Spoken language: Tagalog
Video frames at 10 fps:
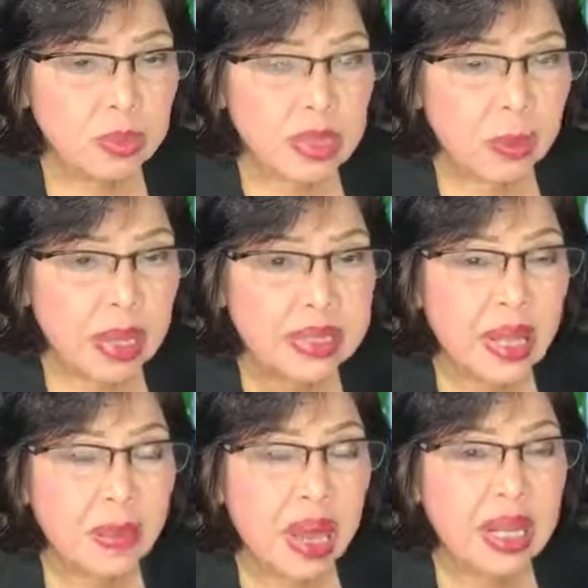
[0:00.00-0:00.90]
Sa
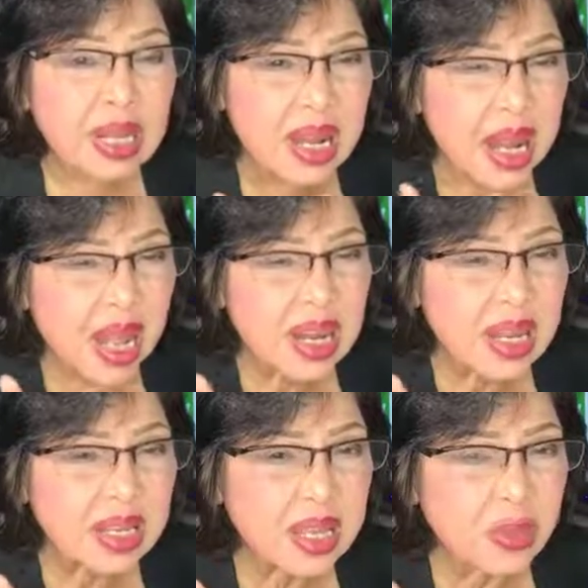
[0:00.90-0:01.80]
magdamag na
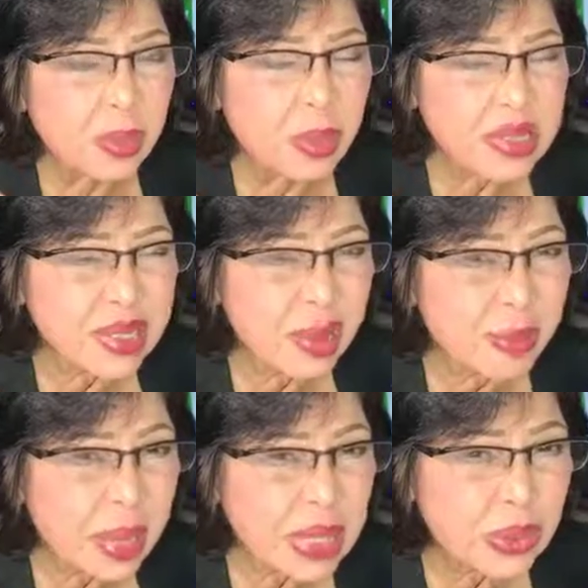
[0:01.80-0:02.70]
nakalagay yung
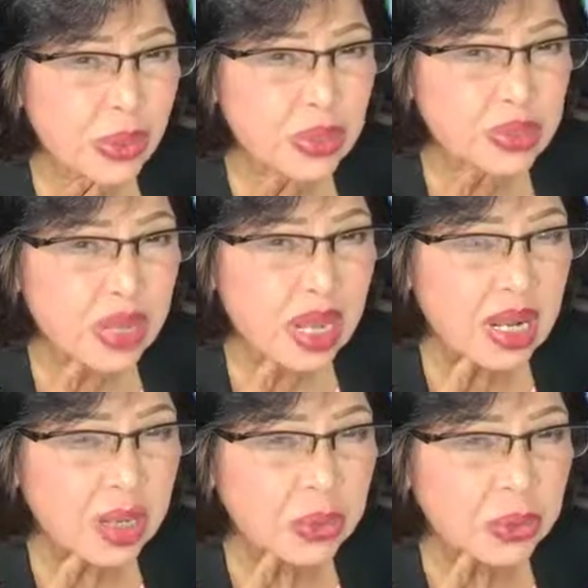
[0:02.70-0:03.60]
basang panyo sa
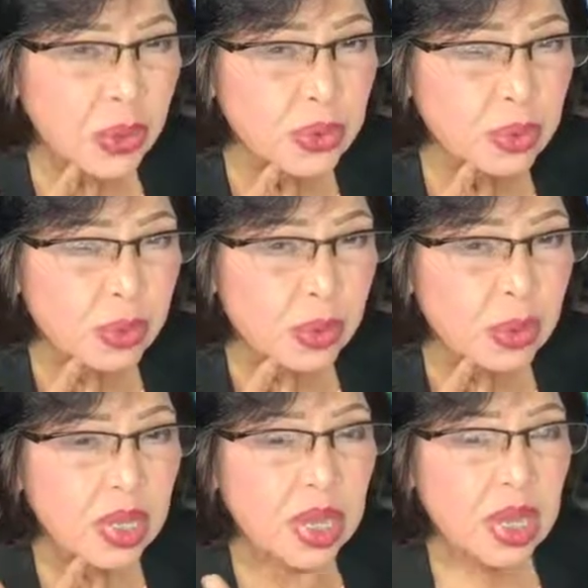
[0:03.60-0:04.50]
throat
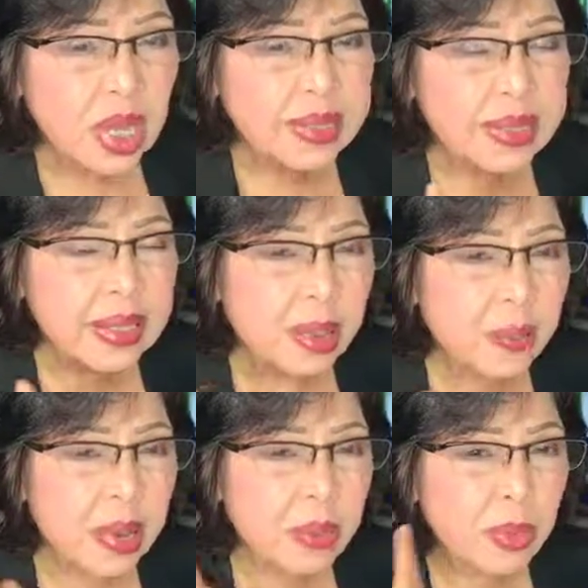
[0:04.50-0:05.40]
mo at
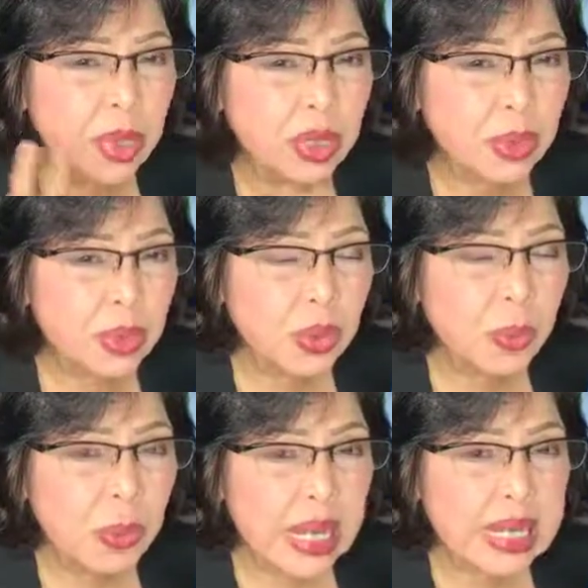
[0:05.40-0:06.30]
tinakpan mo ng
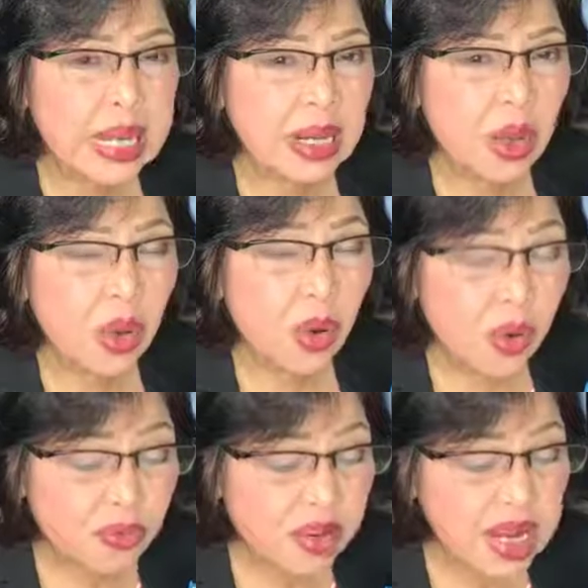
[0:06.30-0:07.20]
tuyok planela
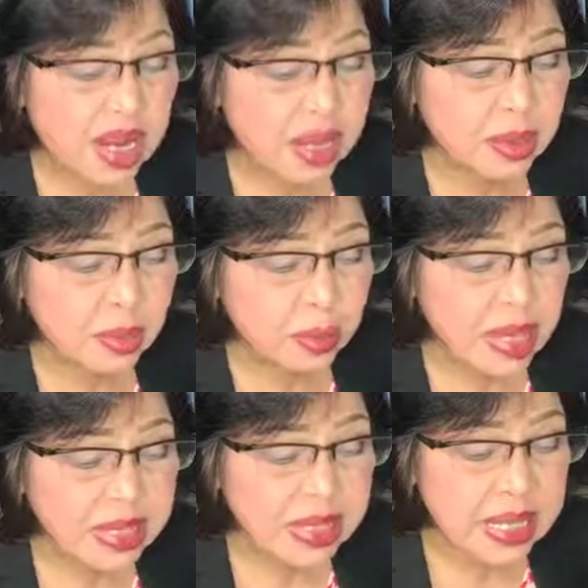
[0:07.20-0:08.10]
overnight,
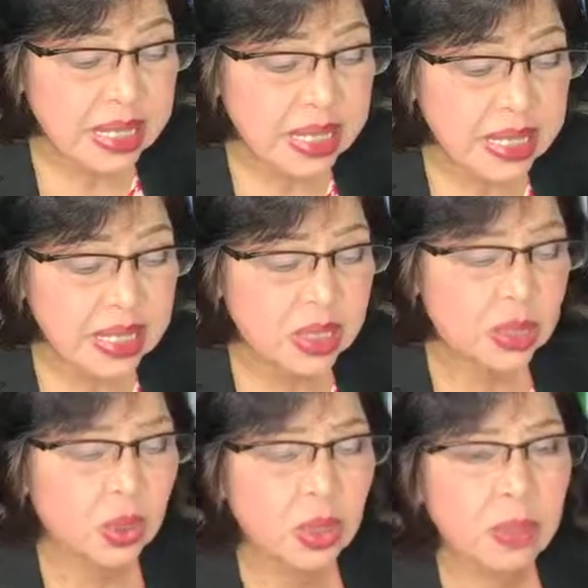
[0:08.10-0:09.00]
mag-iinit
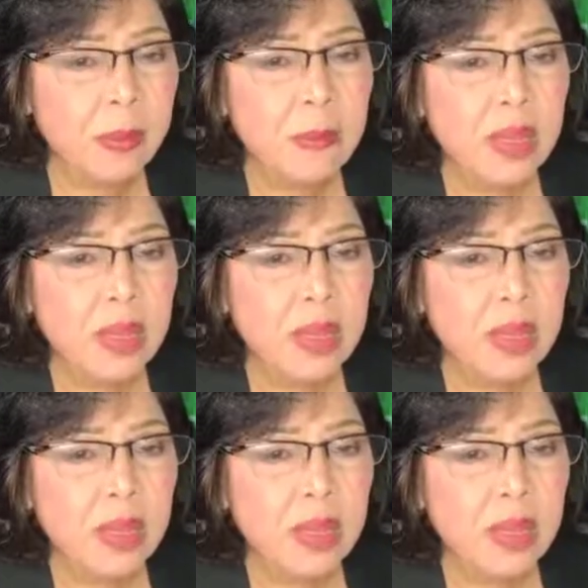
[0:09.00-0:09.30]
yon